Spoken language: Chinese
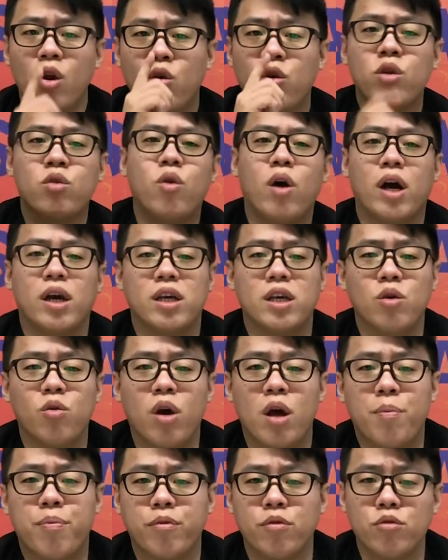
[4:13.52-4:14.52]
另外一
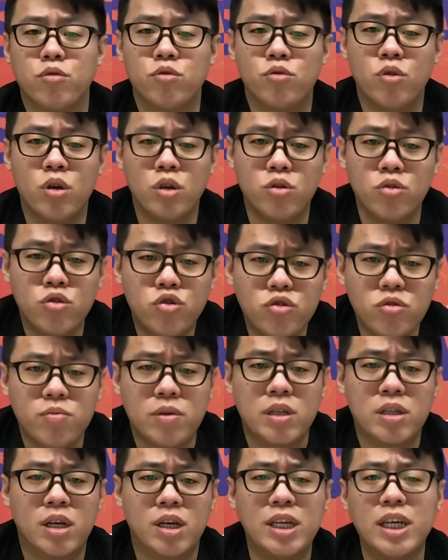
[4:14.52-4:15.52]
位不愿意具
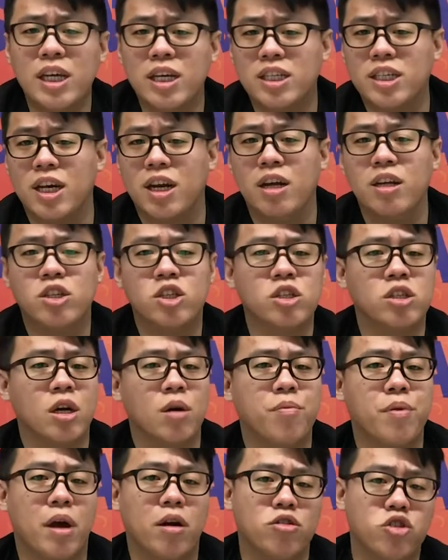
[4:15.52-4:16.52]
名的业界人士则
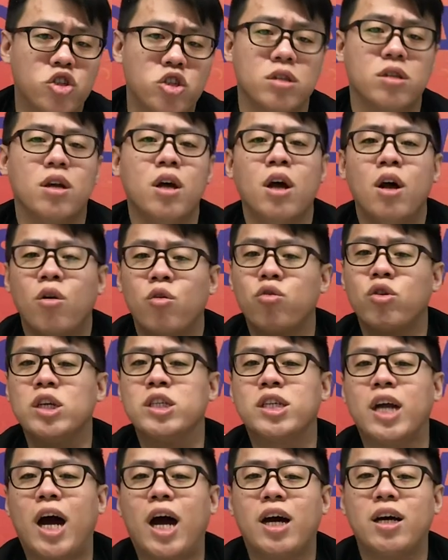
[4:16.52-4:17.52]
表示，路易
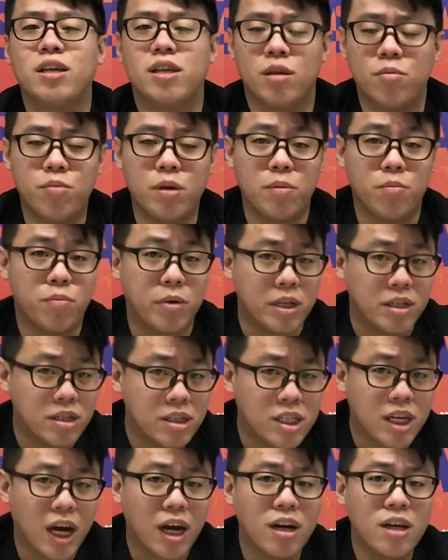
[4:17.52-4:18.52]
莎饮品平
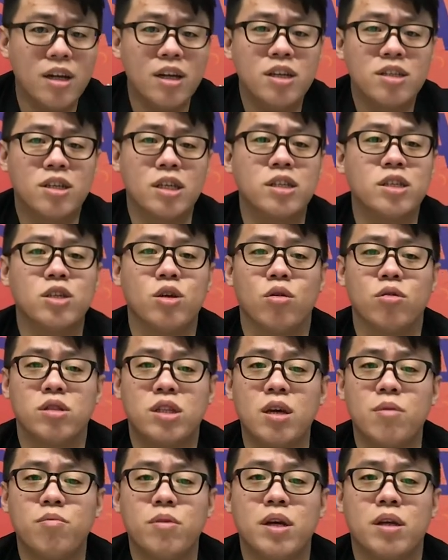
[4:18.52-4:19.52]
价，甚至有
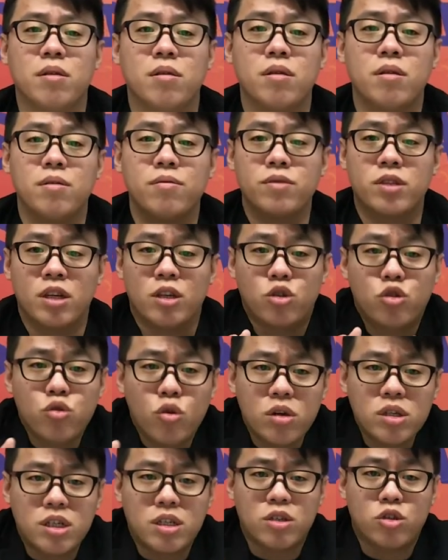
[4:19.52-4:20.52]
店面的
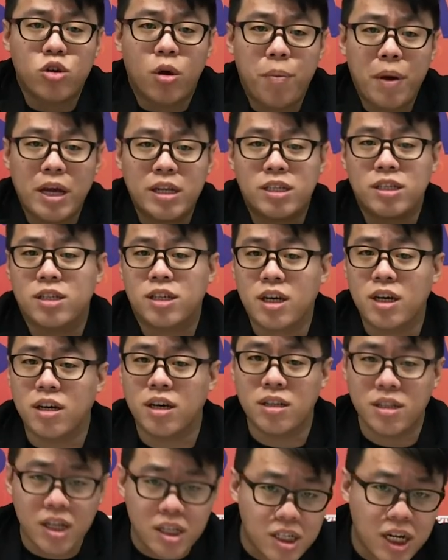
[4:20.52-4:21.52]
桌子就配置个
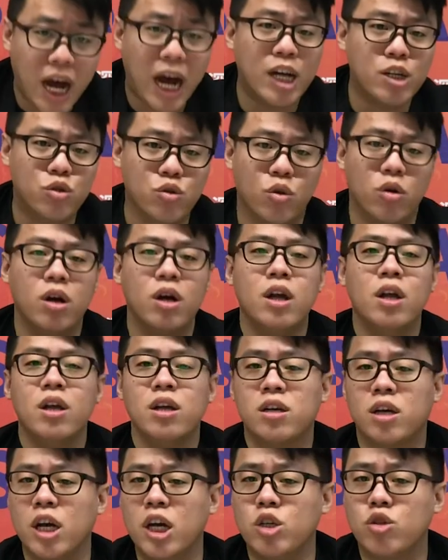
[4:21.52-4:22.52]
人的插座，
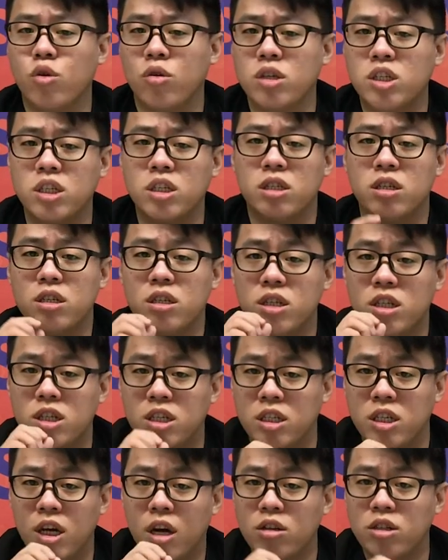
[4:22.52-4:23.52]
可以说是
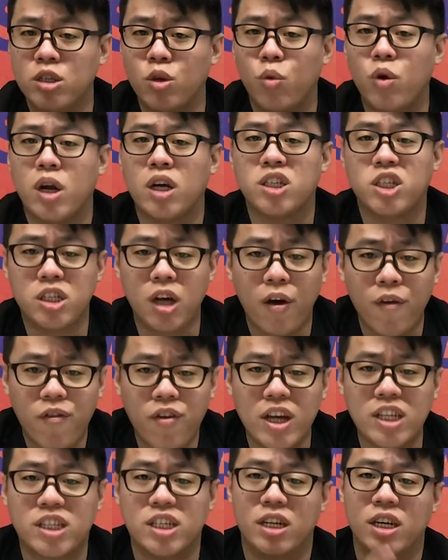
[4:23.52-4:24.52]
只要是为了消
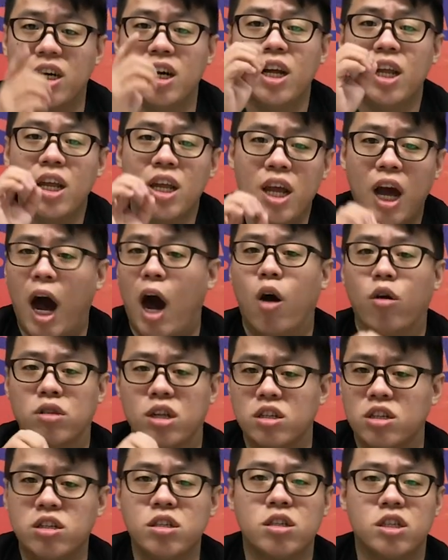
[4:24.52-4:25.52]
费者好
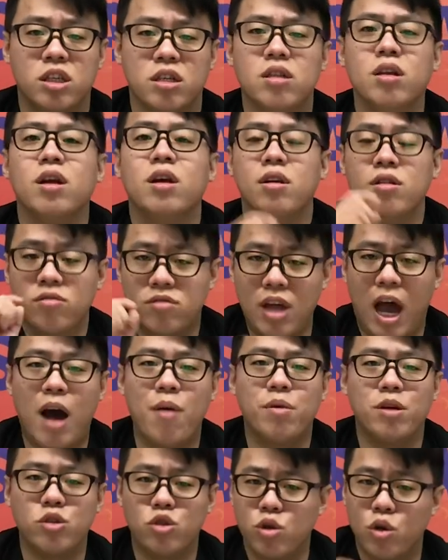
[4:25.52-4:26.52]
的事情，他
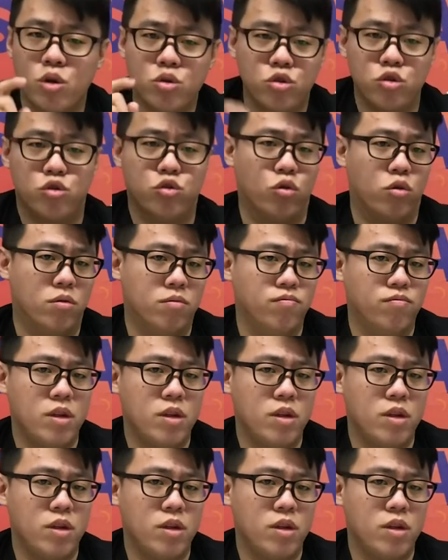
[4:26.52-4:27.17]
们就会去做。